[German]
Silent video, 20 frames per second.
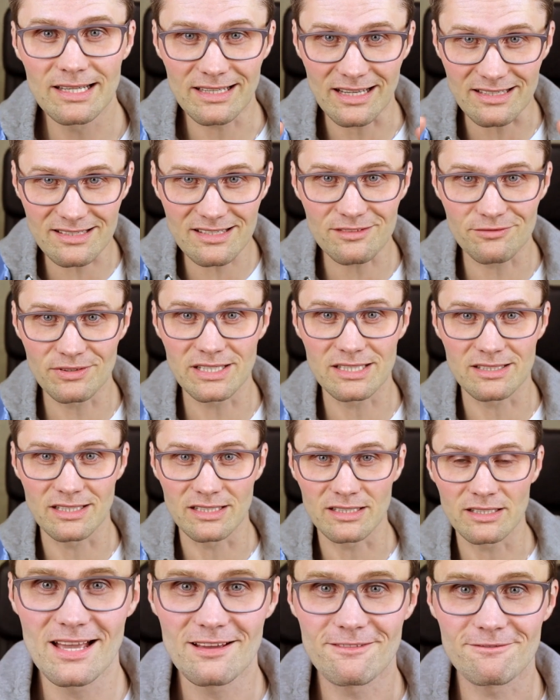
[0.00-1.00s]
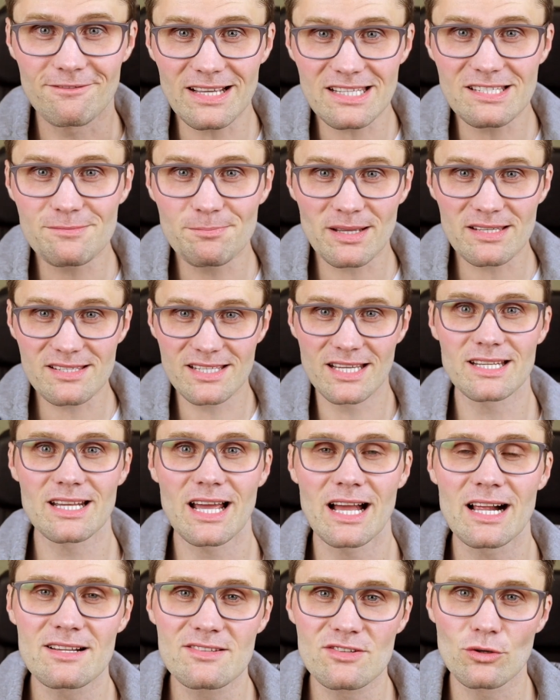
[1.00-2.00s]
Das ist wichtig. Was passiert
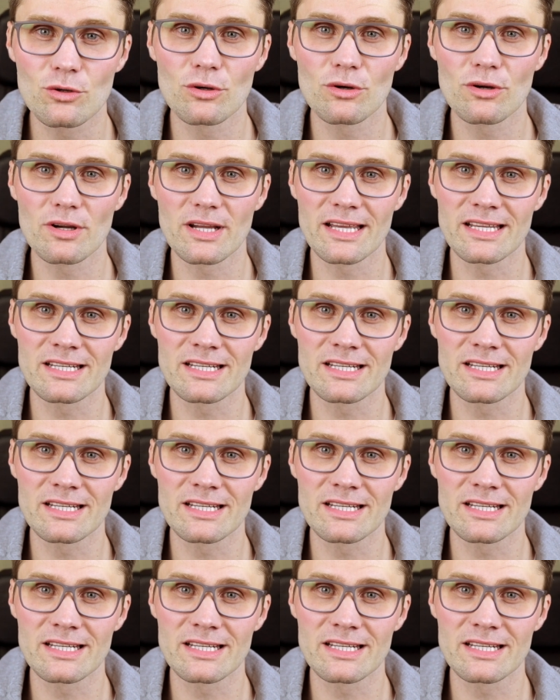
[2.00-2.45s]
also